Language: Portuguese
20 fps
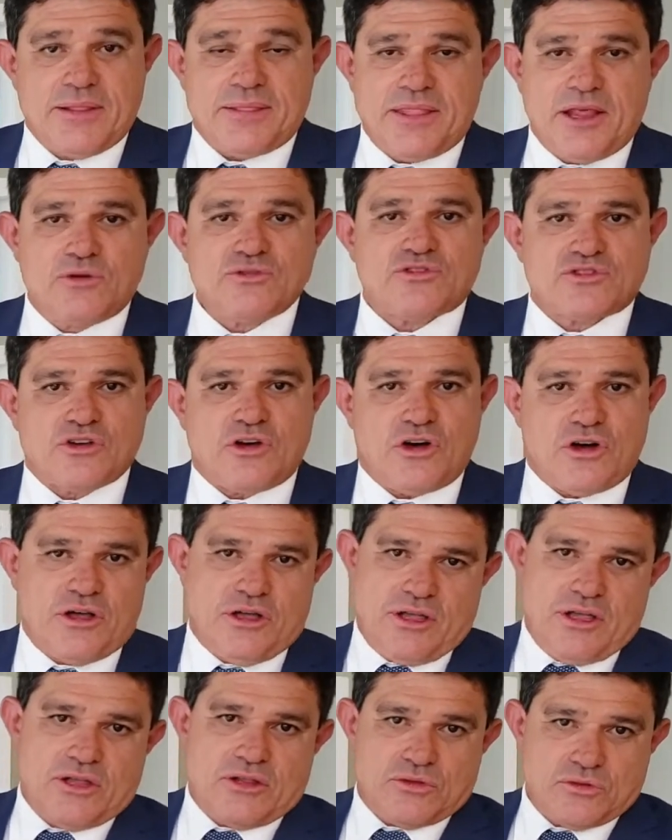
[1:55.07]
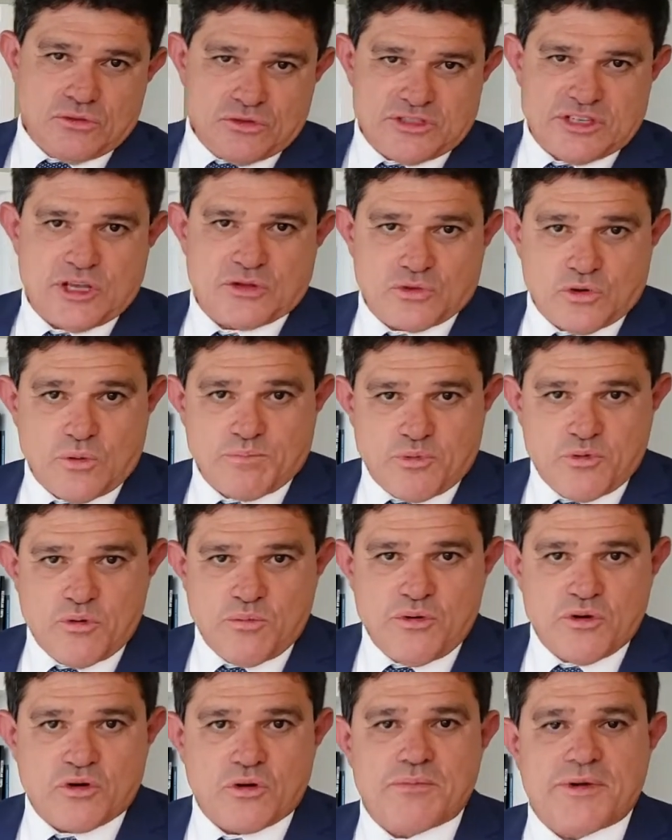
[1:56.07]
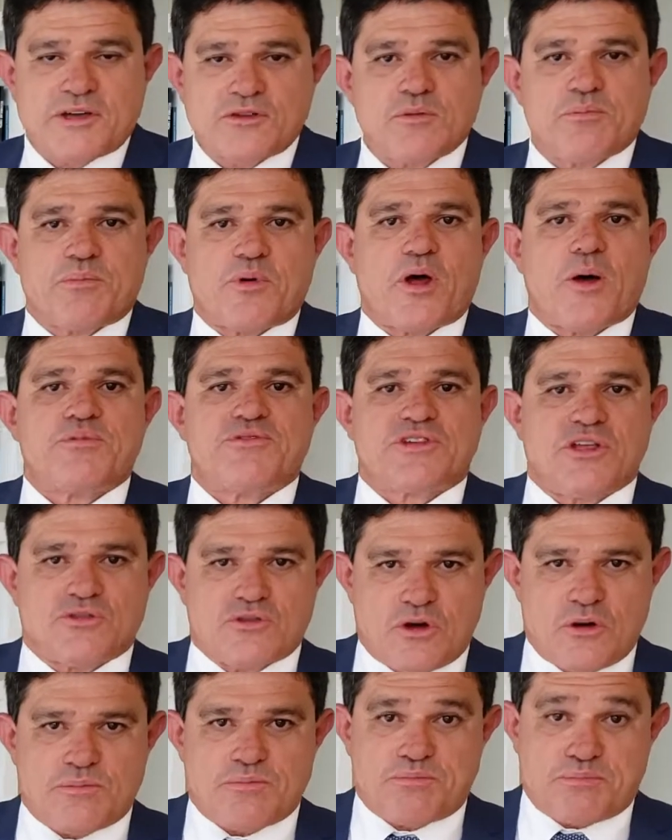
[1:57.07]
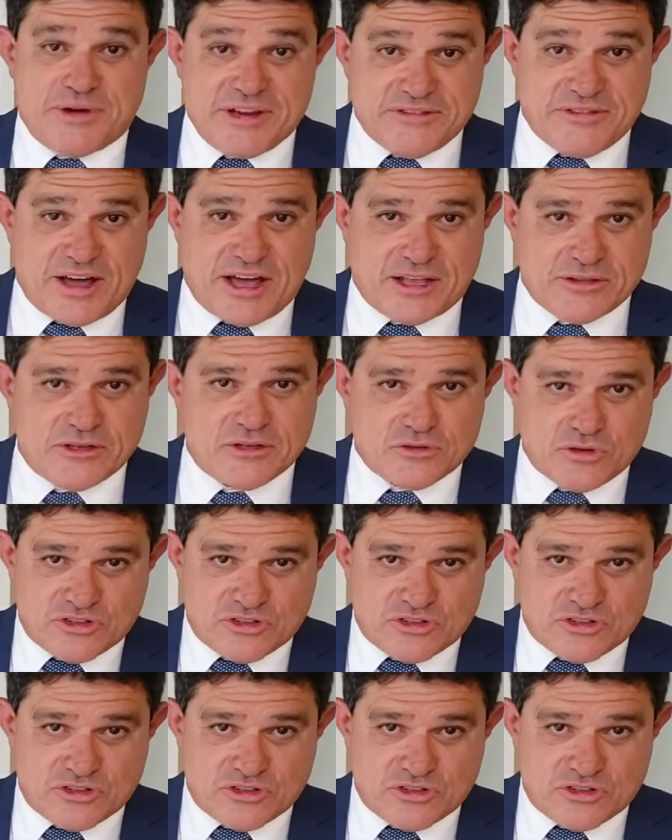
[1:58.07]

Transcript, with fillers: Não só do setor público, mas do próprio setor privado,